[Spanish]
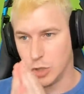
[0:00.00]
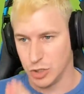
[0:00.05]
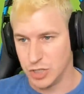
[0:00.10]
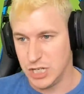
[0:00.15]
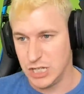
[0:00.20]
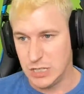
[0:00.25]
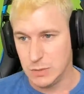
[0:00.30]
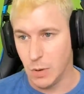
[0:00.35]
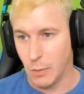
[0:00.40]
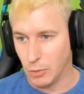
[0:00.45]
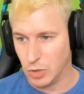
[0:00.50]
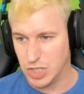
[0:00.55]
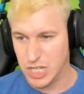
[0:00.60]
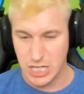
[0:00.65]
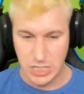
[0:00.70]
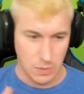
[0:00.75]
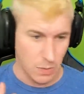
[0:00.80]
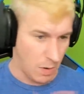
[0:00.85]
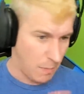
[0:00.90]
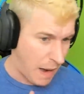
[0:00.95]
Tochísimo,
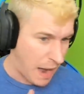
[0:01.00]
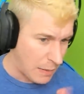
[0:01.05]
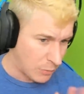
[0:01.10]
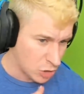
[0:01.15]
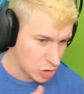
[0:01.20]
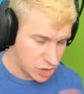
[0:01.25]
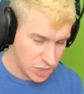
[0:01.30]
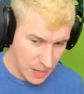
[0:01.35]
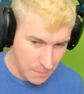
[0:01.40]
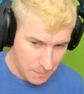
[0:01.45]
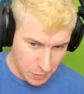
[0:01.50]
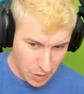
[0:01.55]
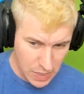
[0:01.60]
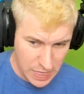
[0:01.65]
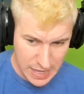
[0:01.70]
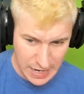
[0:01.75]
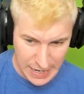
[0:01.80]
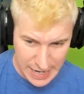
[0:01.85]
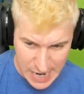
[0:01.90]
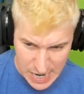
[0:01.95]
muchísimo. Vamos, se
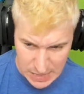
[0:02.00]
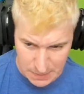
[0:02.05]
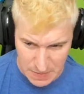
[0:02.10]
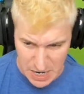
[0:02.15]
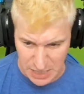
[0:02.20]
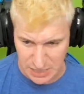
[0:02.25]
puede liar